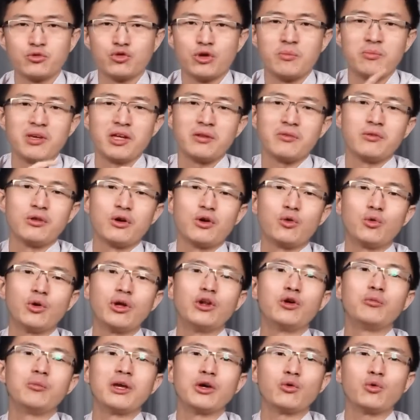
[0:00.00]
全面
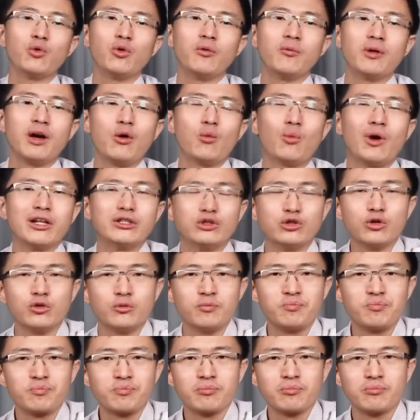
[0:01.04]
回流美国，好挽
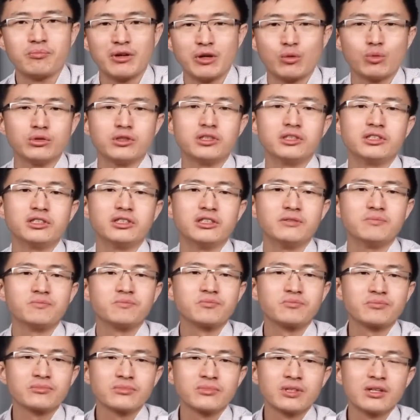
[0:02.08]
救美国经济。
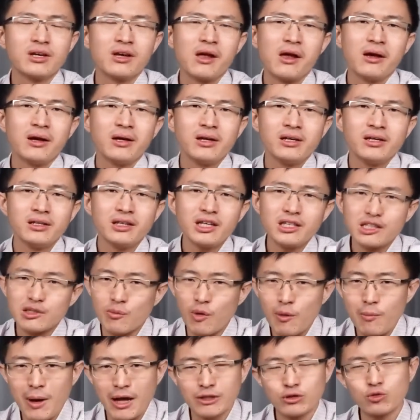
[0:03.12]
那怎
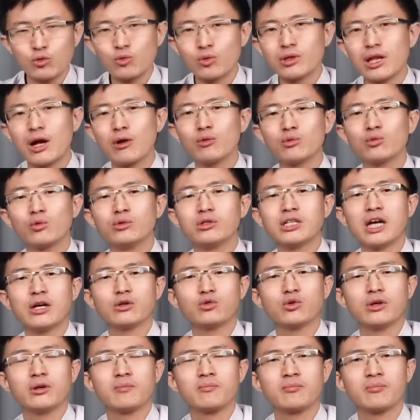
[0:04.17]
么把中国大陆拖下
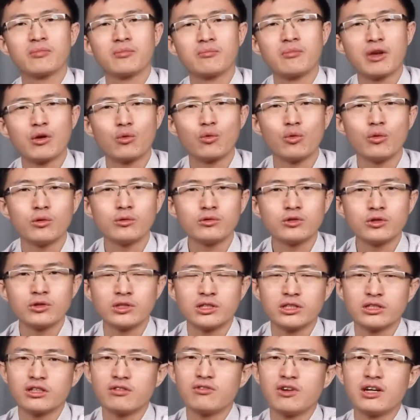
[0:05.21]
水？美国这
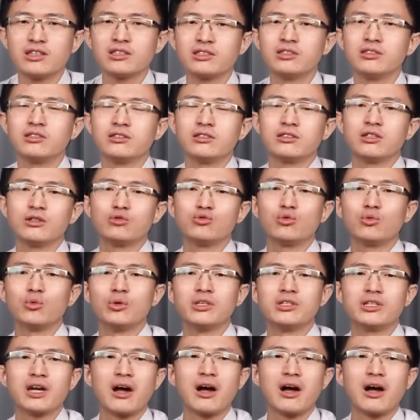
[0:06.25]
几个方式可以做文